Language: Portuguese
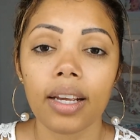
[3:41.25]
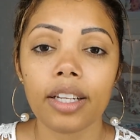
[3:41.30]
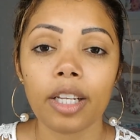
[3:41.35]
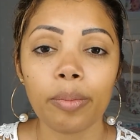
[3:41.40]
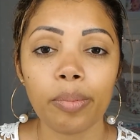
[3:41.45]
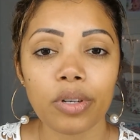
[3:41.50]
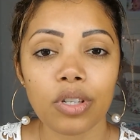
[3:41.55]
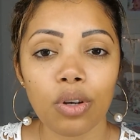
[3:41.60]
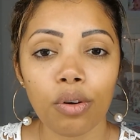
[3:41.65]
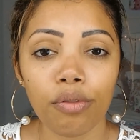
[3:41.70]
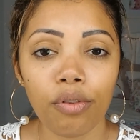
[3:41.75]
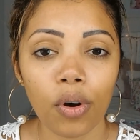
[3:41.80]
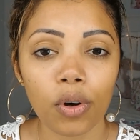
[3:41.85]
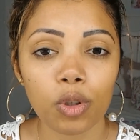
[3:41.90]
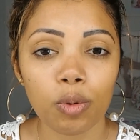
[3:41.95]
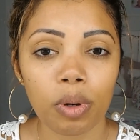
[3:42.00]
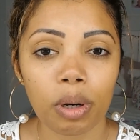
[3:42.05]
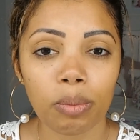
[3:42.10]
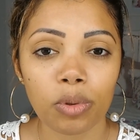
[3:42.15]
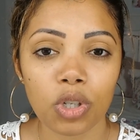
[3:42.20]
e depois eu
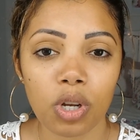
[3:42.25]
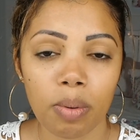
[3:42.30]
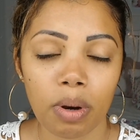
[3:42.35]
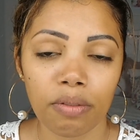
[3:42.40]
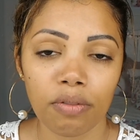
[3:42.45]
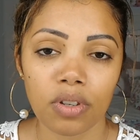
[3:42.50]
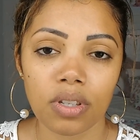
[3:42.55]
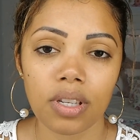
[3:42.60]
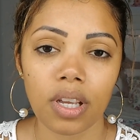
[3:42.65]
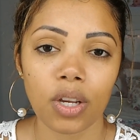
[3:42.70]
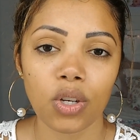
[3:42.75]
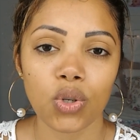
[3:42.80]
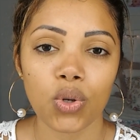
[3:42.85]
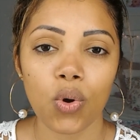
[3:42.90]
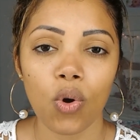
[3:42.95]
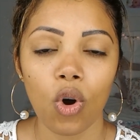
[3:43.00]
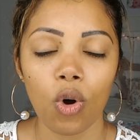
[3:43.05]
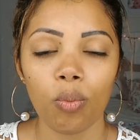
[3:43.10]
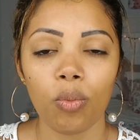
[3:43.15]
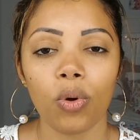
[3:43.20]
volto para mostrar para
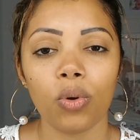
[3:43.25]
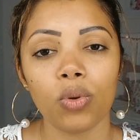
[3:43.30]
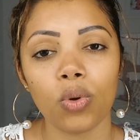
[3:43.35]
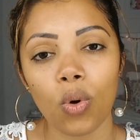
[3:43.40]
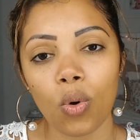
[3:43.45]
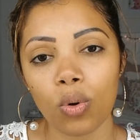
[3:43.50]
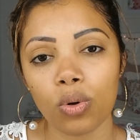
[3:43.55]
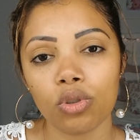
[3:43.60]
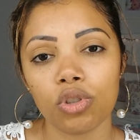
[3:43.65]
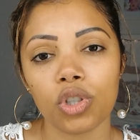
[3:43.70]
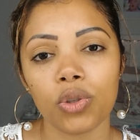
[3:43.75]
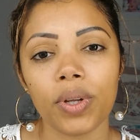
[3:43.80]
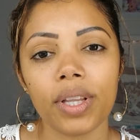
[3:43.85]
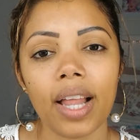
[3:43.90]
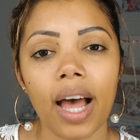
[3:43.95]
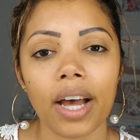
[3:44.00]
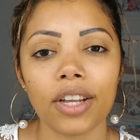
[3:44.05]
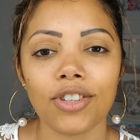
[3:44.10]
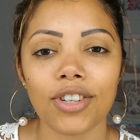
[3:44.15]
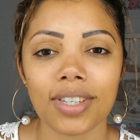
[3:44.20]
vocês como eu dou
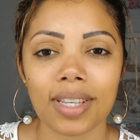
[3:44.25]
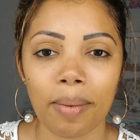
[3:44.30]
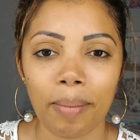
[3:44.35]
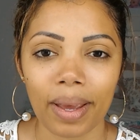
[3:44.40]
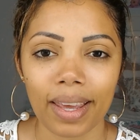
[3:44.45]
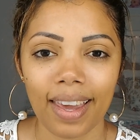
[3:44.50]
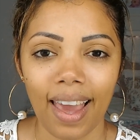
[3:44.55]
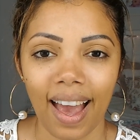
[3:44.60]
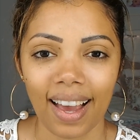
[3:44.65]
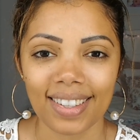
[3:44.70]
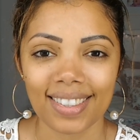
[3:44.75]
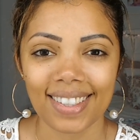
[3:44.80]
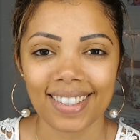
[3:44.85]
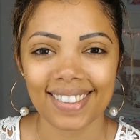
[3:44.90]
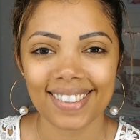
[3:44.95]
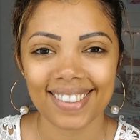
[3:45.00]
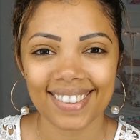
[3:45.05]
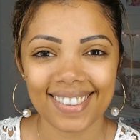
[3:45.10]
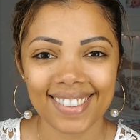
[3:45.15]
continuidade a essa maquiagem.